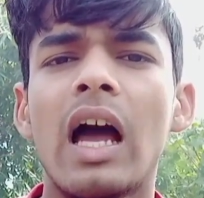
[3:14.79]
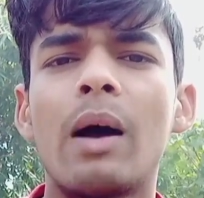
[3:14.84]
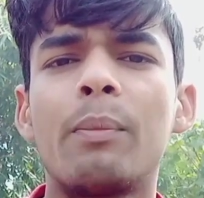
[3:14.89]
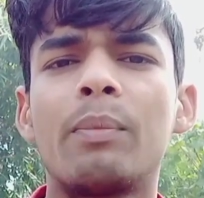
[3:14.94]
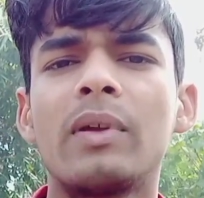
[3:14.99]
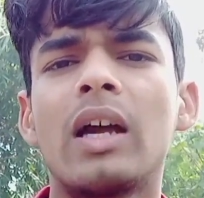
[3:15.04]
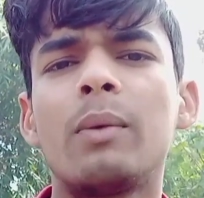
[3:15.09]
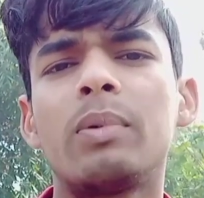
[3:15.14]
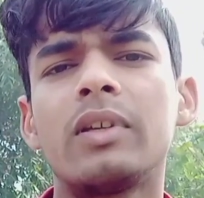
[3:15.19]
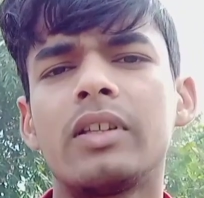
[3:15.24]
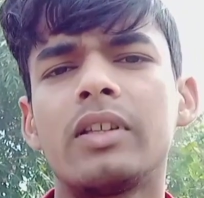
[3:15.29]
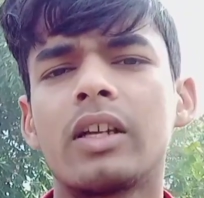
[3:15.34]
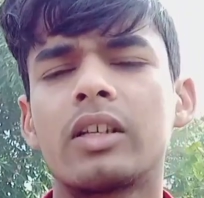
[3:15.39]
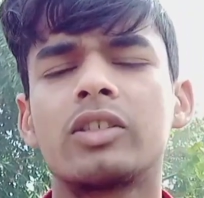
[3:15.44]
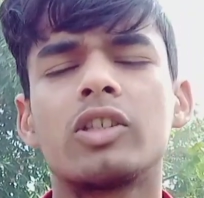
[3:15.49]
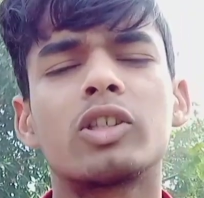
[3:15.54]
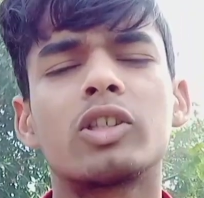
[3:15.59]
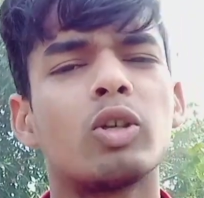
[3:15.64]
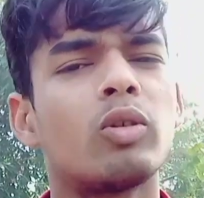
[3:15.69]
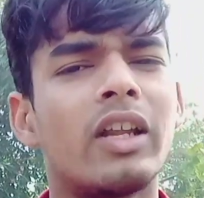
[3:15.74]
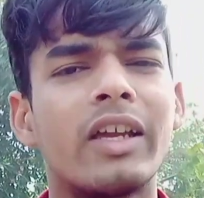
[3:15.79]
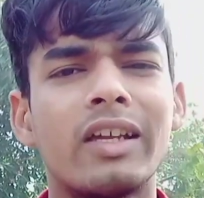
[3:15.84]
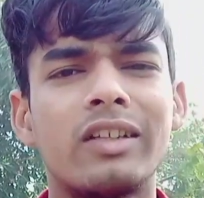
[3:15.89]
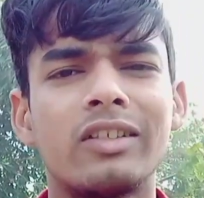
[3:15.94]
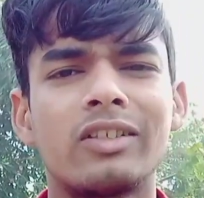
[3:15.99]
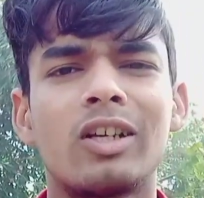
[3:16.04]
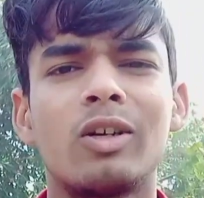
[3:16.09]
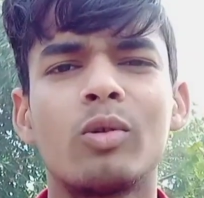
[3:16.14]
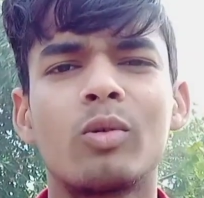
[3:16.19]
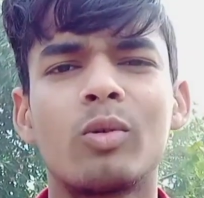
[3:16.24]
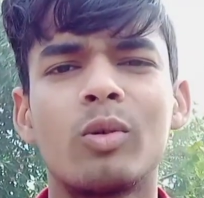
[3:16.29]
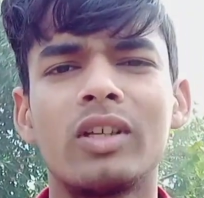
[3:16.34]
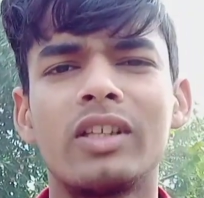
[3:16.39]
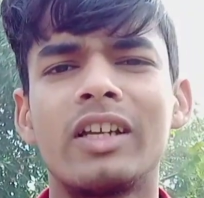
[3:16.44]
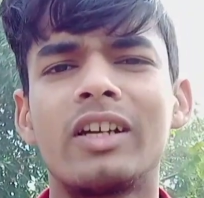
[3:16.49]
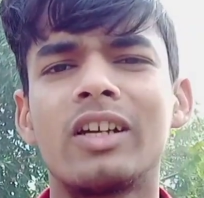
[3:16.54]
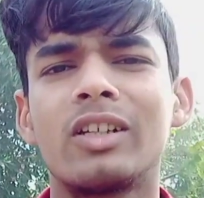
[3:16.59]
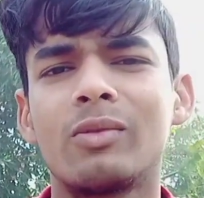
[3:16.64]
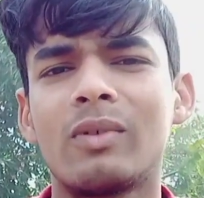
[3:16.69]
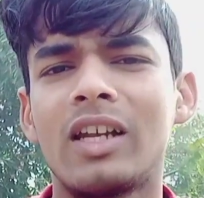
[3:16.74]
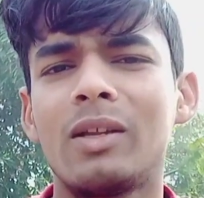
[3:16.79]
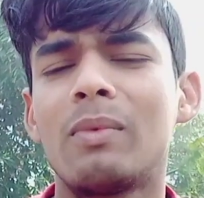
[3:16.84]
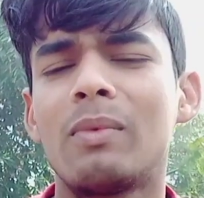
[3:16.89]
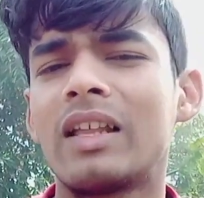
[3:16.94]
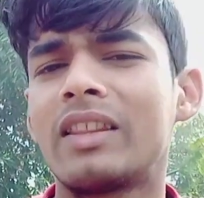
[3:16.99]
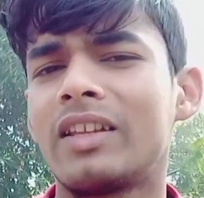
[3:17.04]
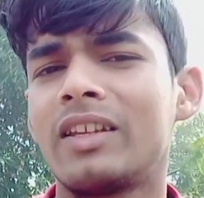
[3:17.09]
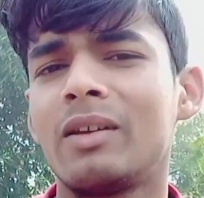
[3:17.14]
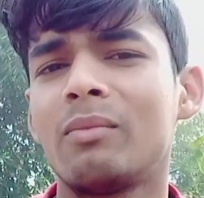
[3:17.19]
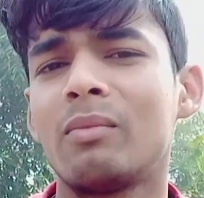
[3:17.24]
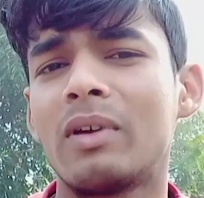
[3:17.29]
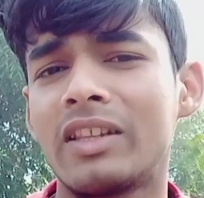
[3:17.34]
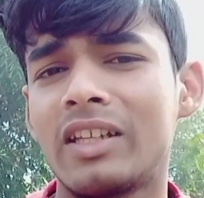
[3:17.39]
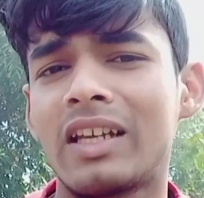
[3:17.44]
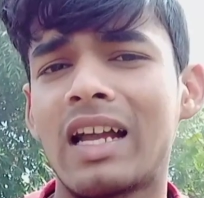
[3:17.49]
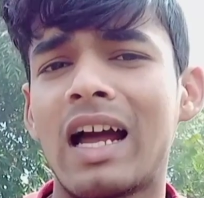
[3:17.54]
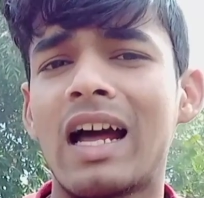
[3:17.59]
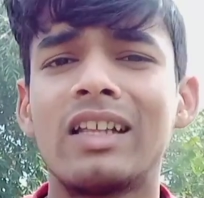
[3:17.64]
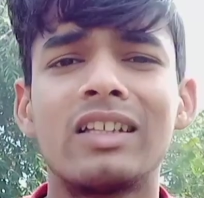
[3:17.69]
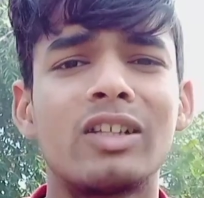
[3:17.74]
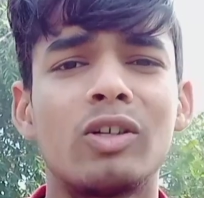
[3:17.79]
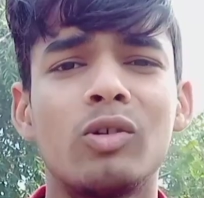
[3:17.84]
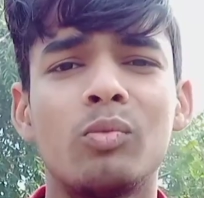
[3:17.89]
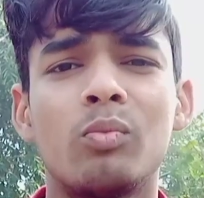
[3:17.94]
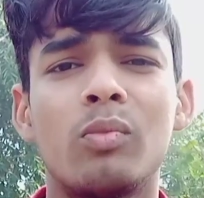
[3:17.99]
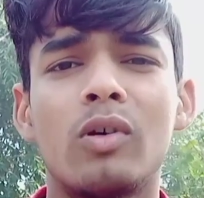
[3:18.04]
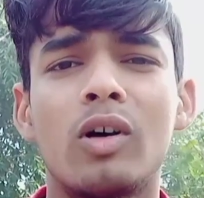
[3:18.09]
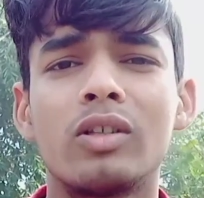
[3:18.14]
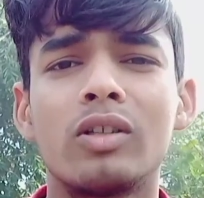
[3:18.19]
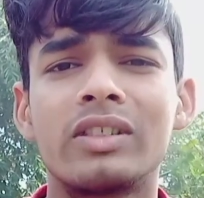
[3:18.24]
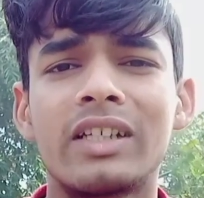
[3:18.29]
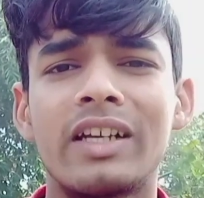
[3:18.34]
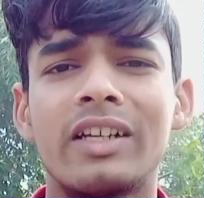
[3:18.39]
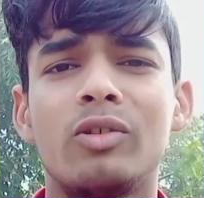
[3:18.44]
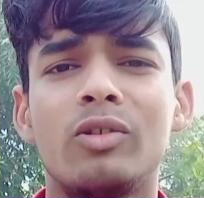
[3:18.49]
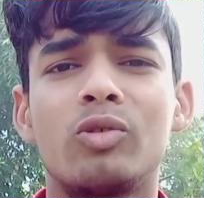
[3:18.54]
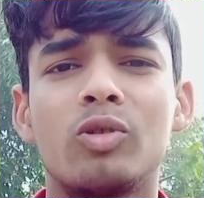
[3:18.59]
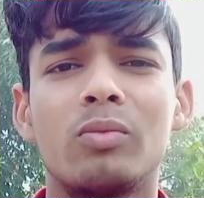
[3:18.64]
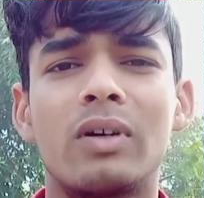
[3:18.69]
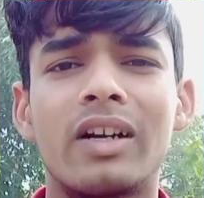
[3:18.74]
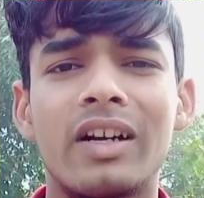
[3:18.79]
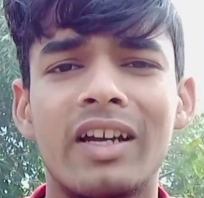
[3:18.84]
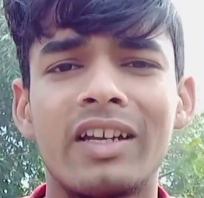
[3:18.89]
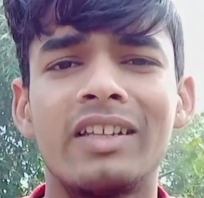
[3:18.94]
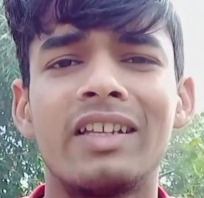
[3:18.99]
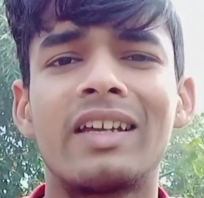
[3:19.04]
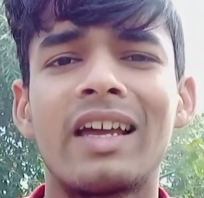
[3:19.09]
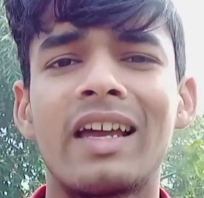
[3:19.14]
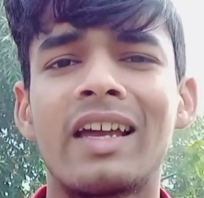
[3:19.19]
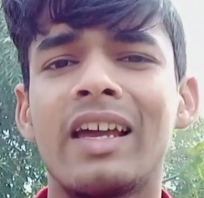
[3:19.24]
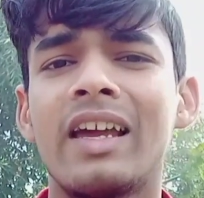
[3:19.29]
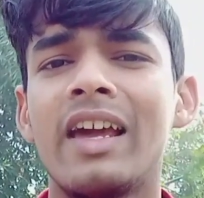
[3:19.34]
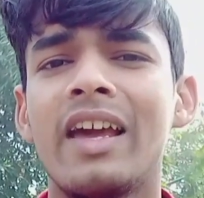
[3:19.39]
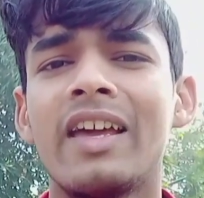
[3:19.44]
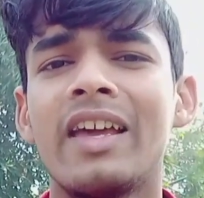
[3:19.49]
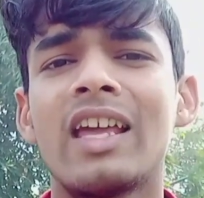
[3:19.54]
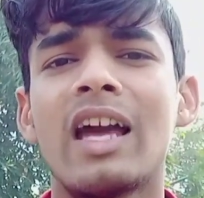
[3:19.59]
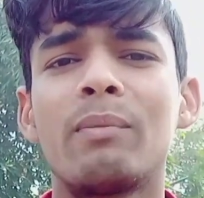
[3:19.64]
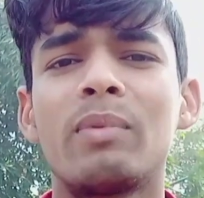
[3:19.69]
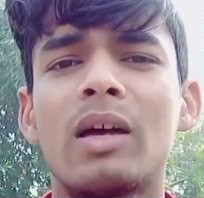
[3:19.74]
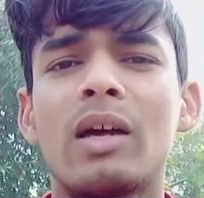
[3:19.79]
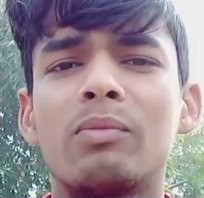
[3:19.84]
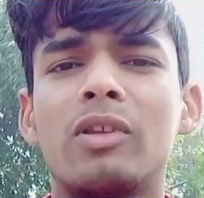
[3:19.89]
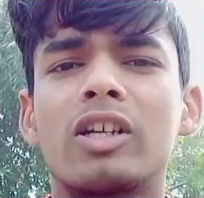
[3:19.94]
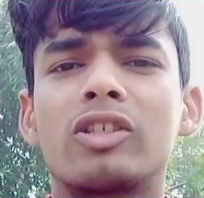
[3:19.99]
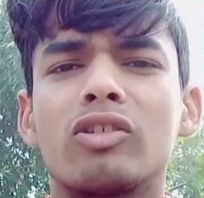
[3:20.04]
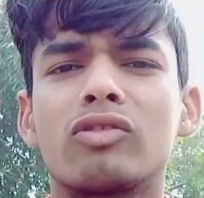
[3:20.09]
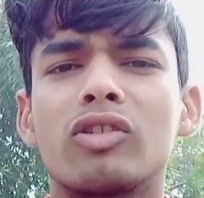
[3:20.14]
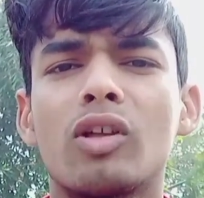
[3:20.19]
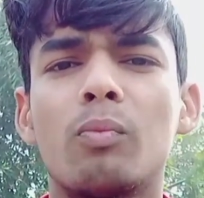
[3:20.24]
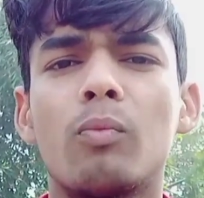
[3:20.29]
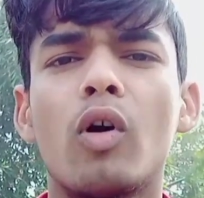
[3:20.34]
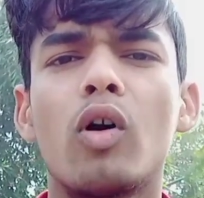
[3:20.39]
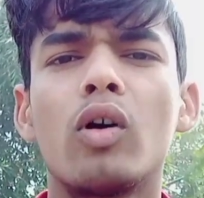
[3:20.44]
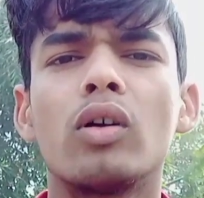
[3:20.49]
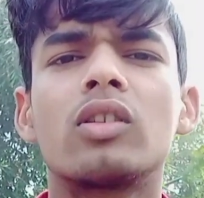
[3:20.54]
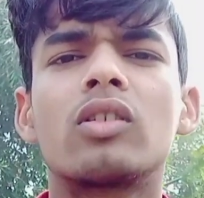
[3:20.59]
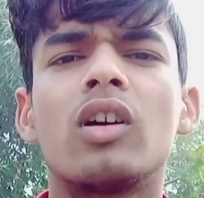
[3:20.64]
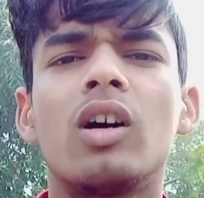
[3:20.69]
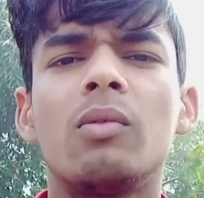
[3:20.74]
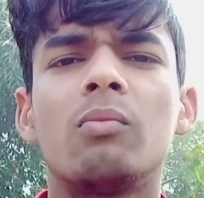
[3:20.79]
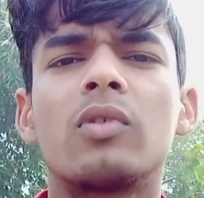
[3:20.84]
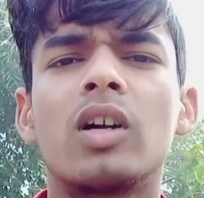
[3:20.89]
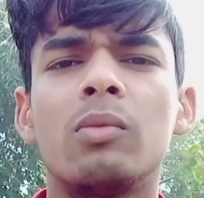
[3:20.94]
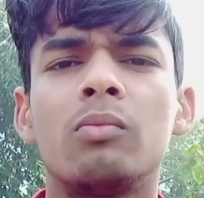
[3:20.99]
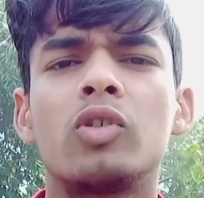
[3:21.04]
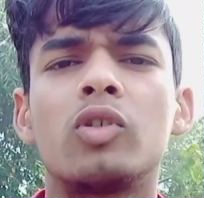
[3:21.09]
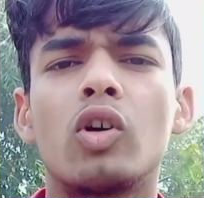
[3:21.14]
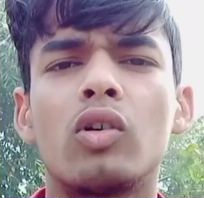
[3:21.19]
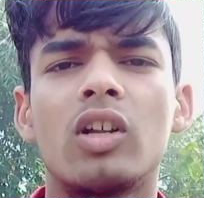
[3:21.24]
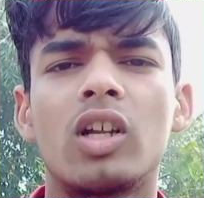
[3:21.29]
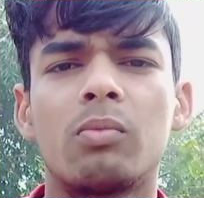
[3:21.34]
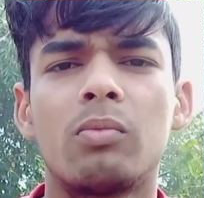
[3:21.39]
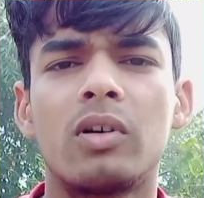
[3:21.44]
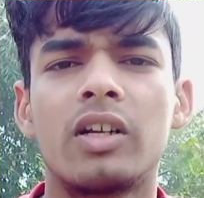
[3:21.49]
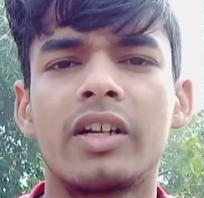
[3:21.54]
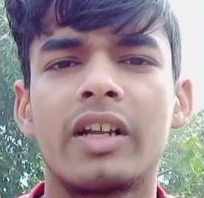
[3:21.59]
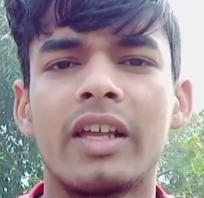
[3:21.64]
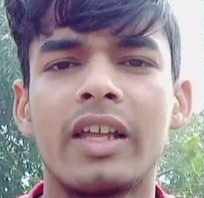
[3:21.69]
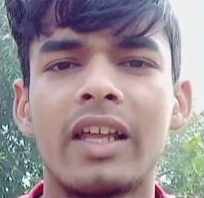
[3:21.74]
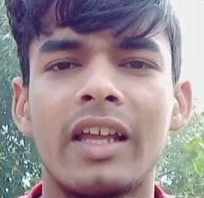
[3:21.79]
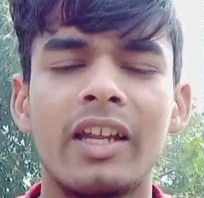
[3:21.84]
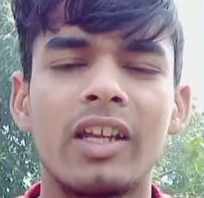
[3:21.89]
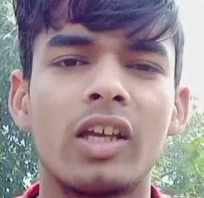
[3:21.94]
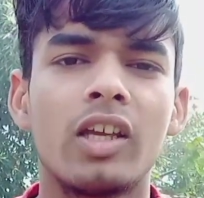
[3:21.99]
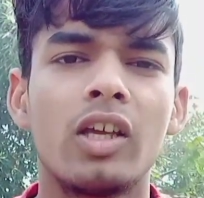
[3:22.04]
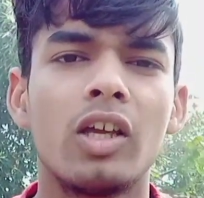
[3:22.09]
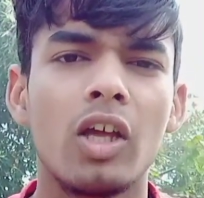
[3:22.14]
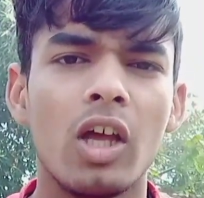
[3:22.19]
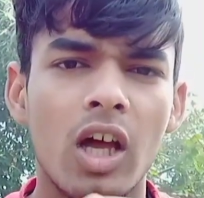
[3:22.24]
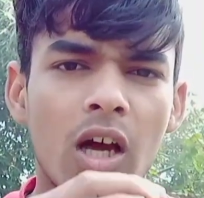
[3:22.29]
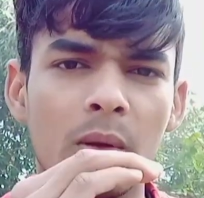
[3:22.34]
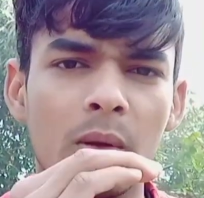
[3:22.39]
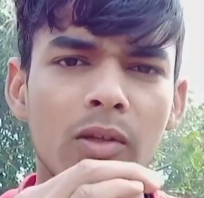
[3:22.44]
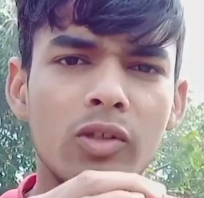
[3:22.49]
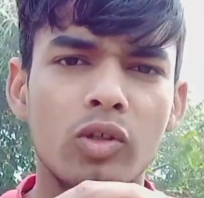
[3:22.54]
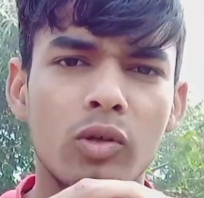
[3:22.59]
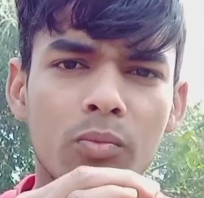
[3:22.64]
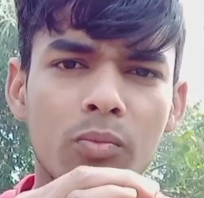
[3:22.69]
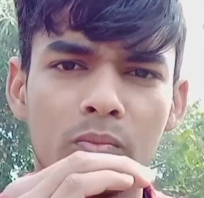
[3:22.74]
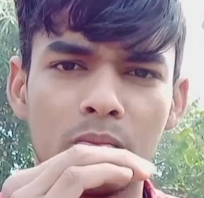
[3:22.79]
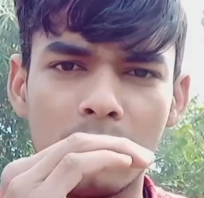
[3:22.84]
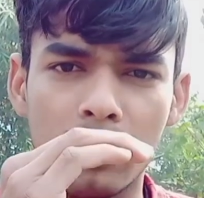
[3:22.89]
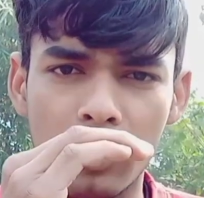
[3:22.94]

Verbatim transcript: आप यहाँ पर देख सकते हो लेकिन चलो कोई दिक्कत वाली बात नहीं मैं दिखा देता हूँ बहुत सारे यूट्यूबर नहीं दिखाएंगे यहाँ पर आप देख सकते हो बहुत कम कम डॉलर बन रहे हैं यानी कि अभी जो